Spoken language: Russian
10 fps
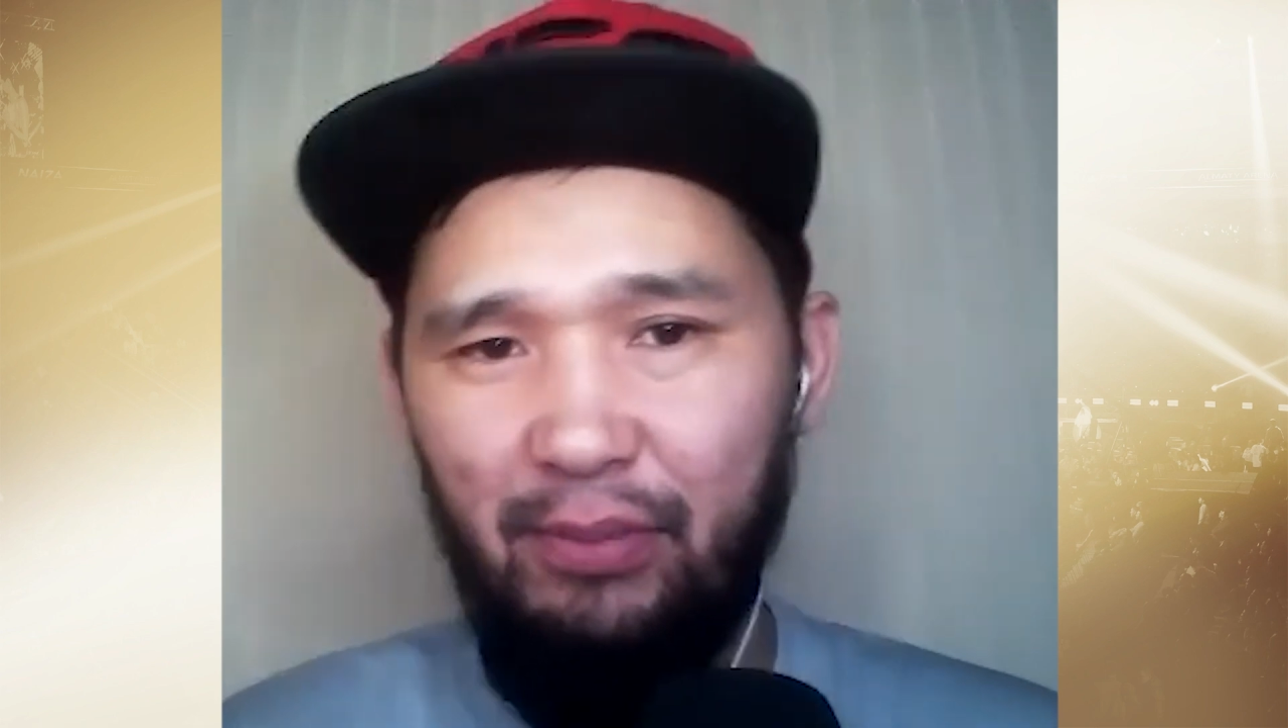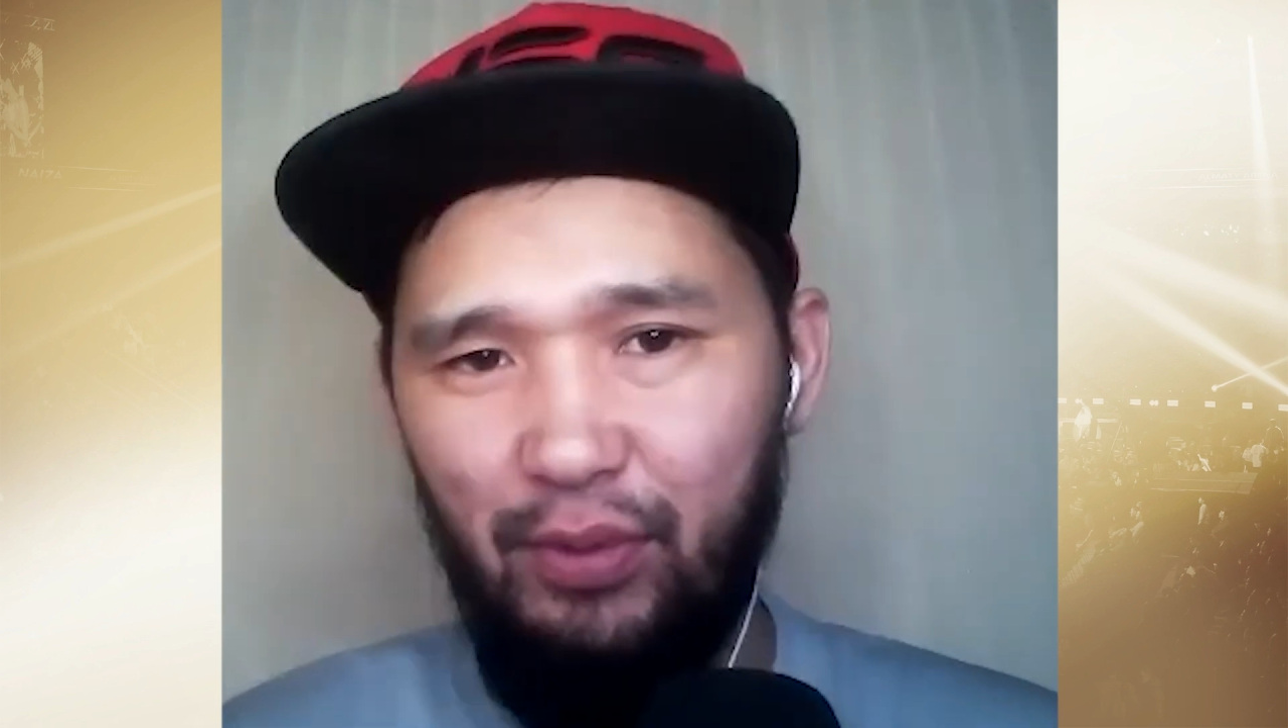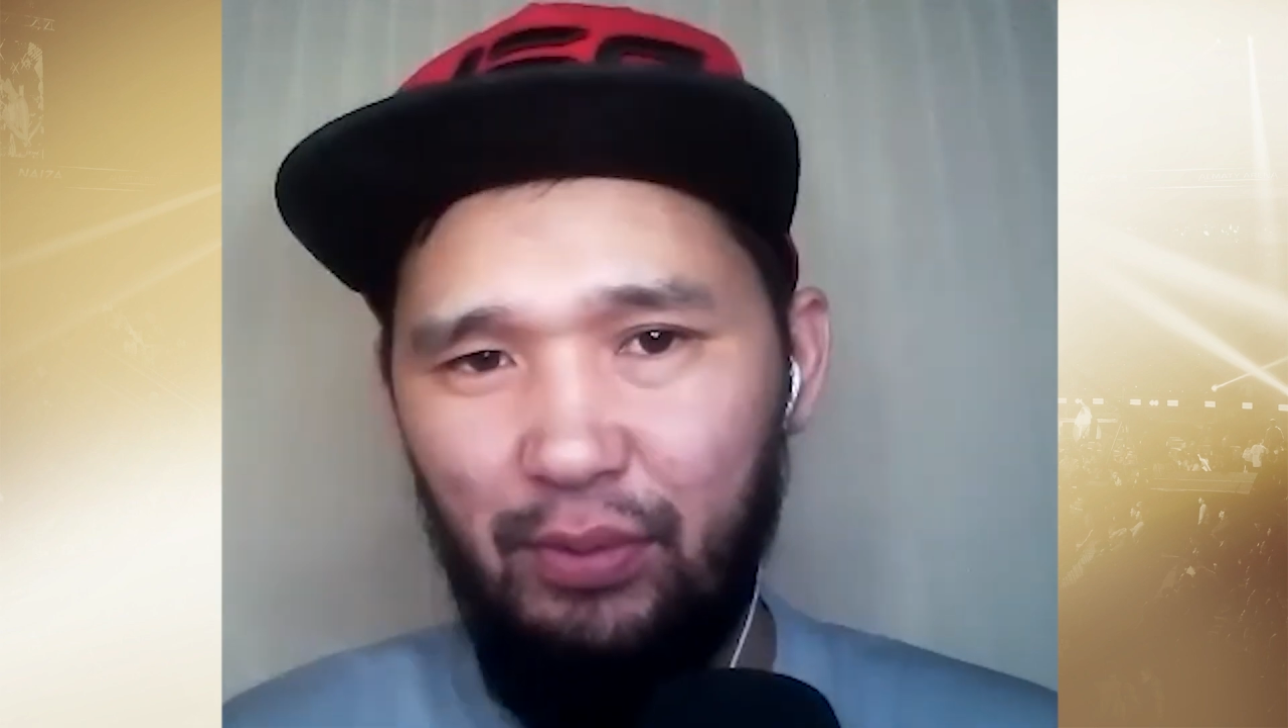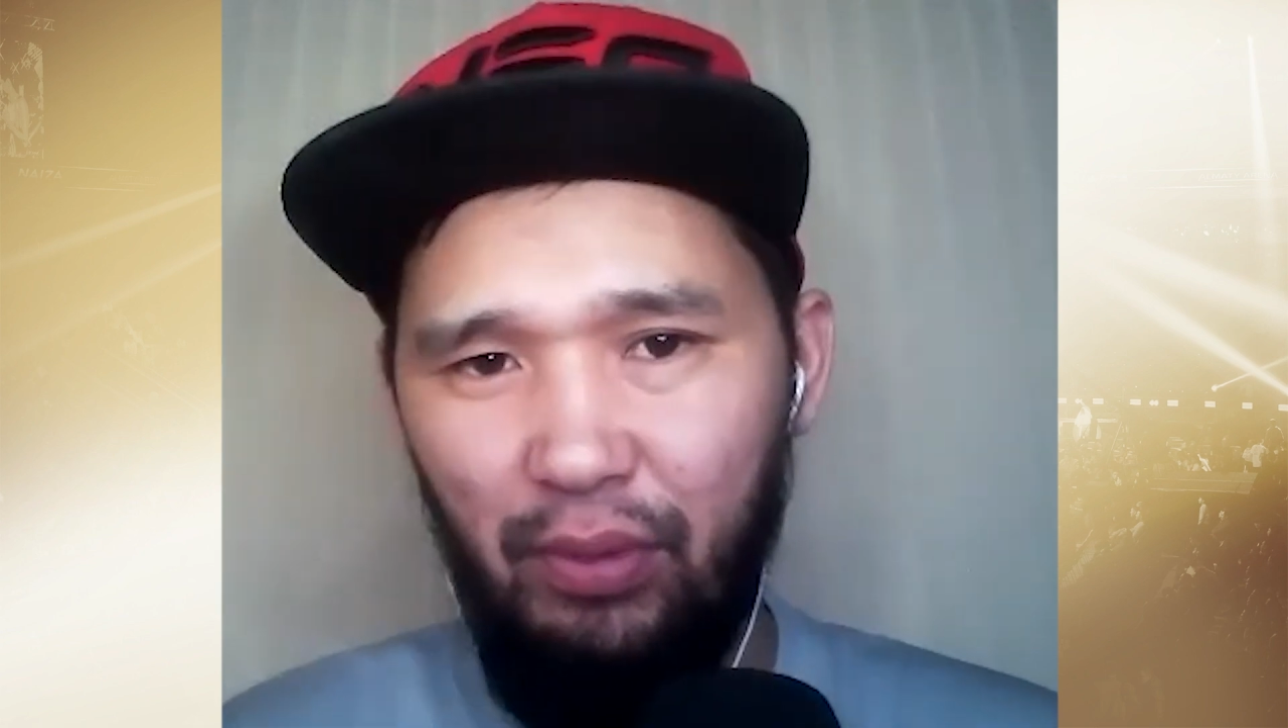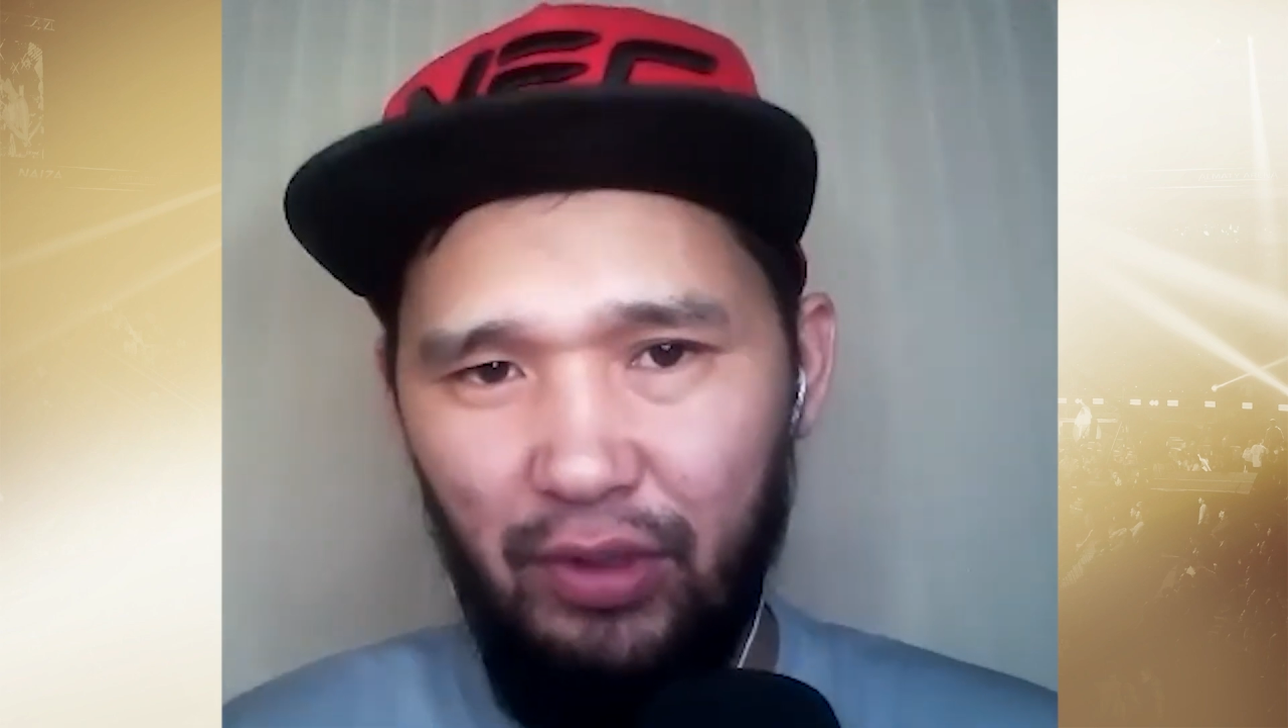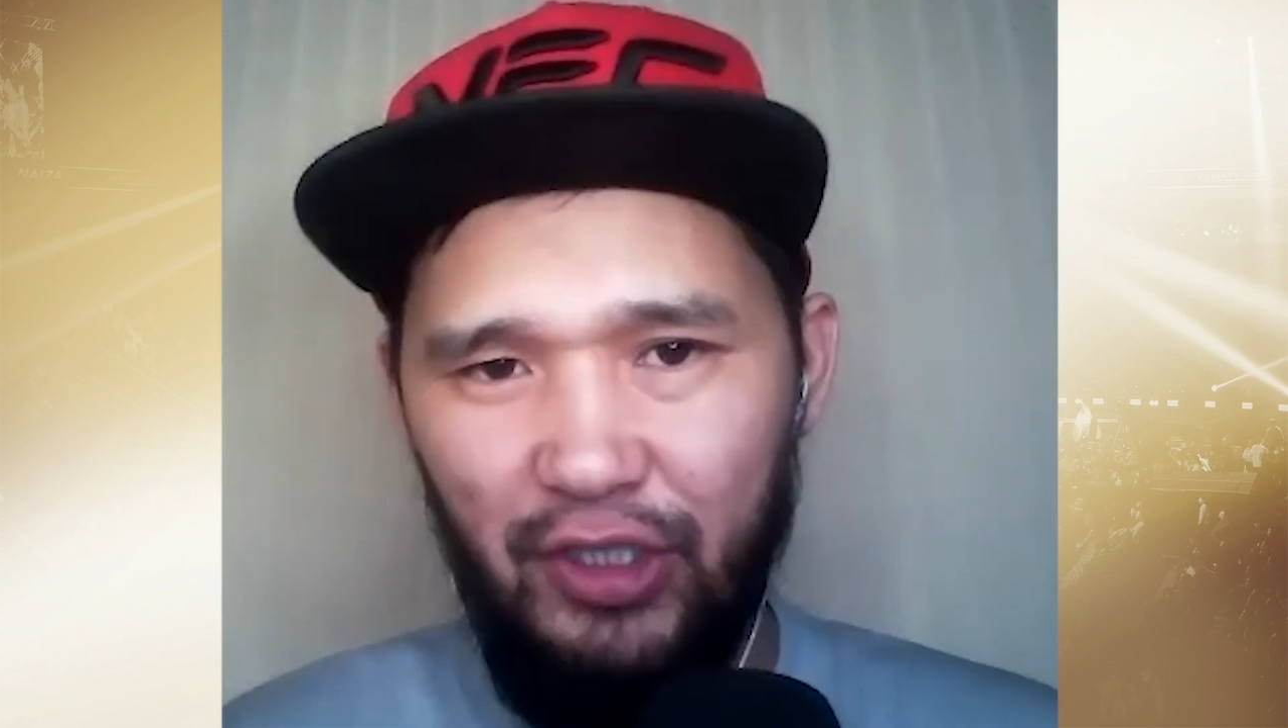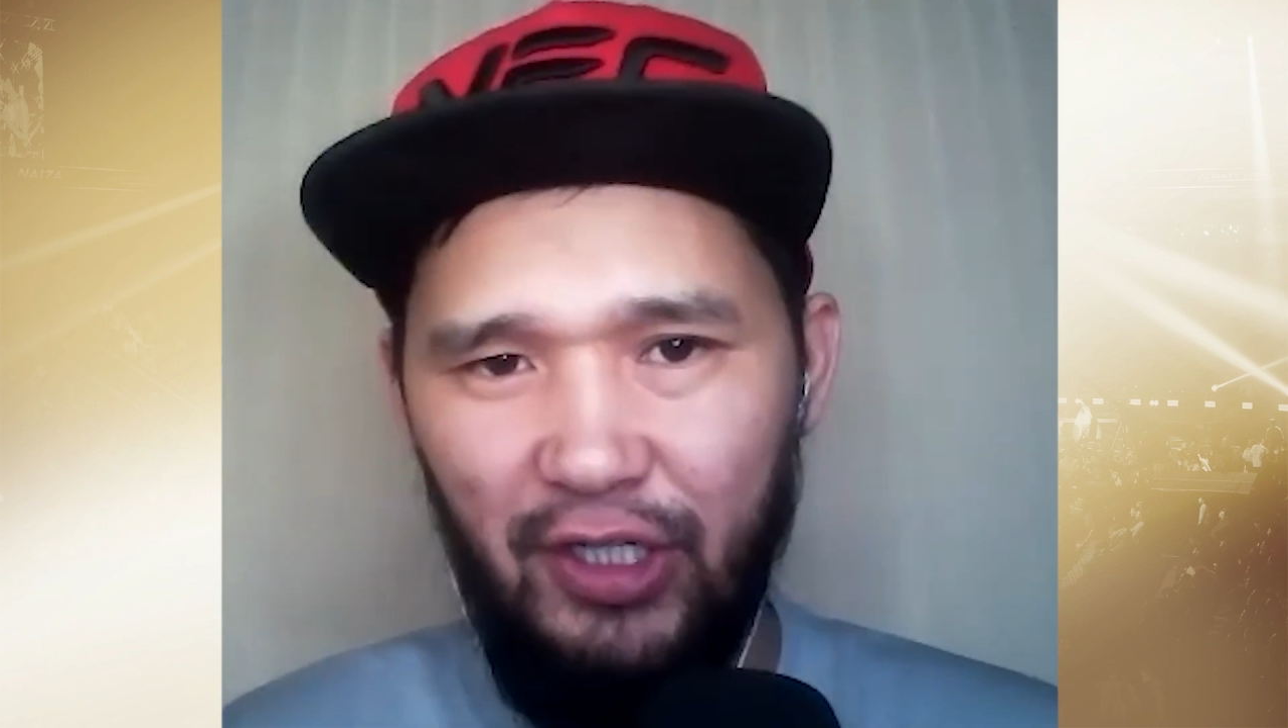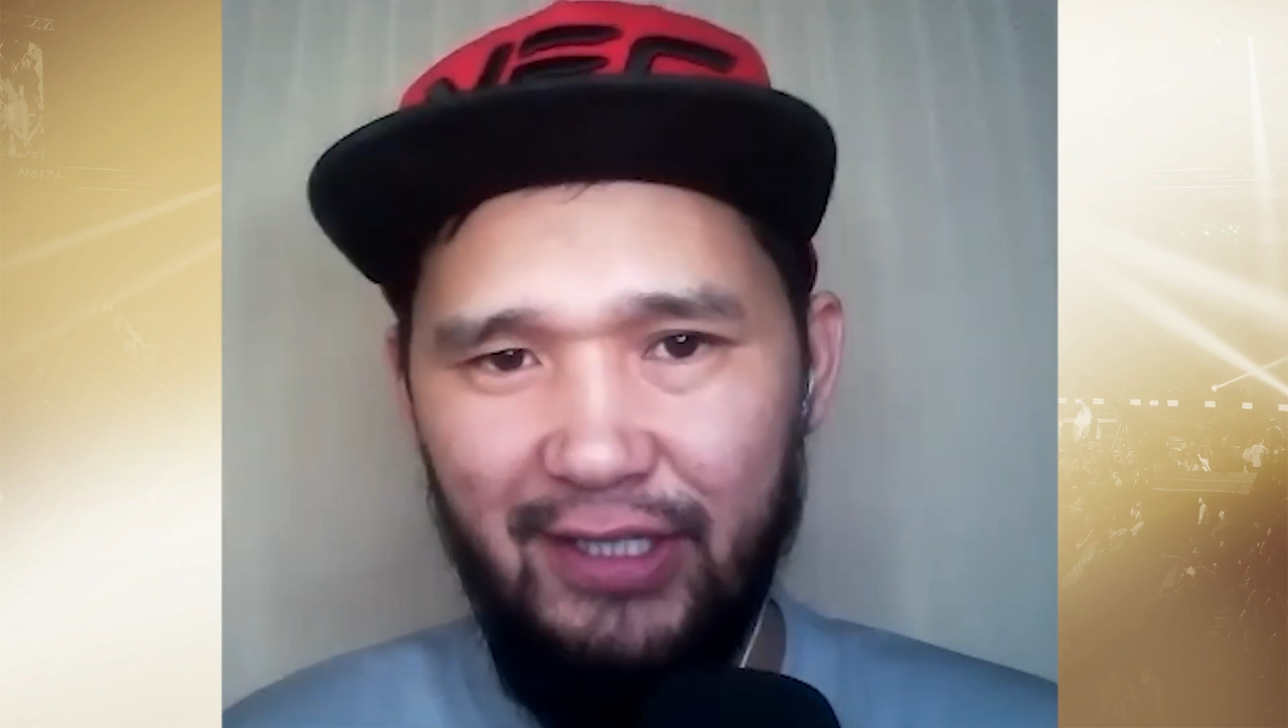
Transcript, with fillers: будет больше